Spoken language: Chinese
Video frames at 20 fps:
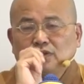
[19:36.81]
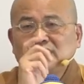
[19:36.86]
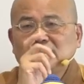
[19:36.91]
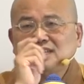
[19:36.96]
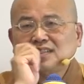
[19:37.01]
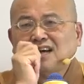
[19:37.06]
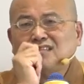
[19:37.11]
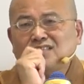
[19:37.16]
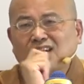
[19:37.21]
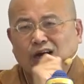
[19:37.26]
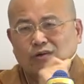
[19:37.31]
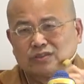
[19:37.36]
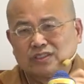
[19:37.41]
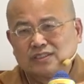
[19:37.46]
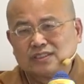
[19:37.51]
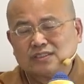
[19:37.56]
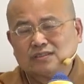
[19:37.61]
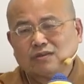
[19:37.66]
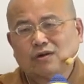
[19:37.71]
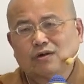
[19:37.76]
尤其到老
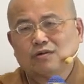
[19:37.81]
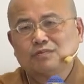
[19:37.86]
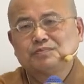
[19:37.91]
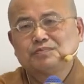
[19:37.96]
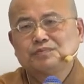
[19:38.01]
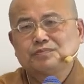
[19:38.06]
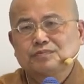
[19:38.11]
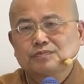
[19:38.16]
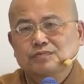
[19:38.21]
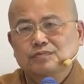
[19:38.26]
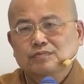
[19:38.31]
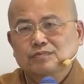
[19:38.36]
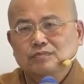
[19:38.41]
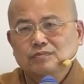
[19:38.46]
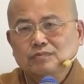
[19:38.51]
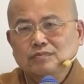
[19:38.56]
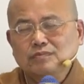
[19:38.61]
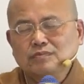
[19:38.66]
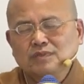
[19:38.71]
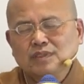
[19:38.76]
的时候，
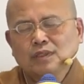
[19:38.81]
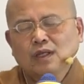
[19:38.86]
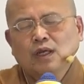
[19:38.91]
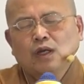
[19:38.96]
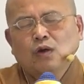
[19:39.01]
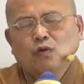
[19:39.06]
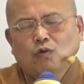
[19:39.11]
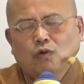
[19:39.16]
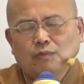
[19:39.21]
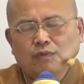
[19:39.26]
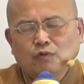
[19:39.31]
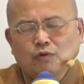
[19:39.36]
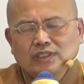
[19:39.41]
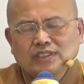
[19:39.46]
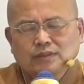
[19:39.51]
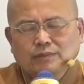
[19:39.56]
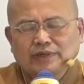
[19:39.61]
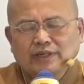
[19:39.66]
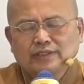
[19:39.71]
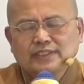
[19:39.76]
我们为
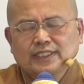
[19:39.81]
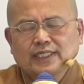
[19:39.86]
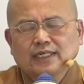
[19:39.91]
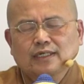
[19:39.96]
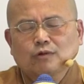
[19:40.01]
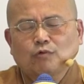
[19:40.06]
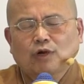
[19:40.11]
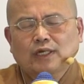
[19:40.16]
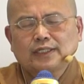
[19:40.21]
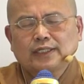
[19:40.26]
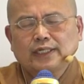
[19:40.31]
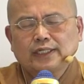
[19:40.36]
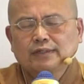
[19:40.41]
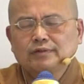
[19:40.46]
什么要这样关呢？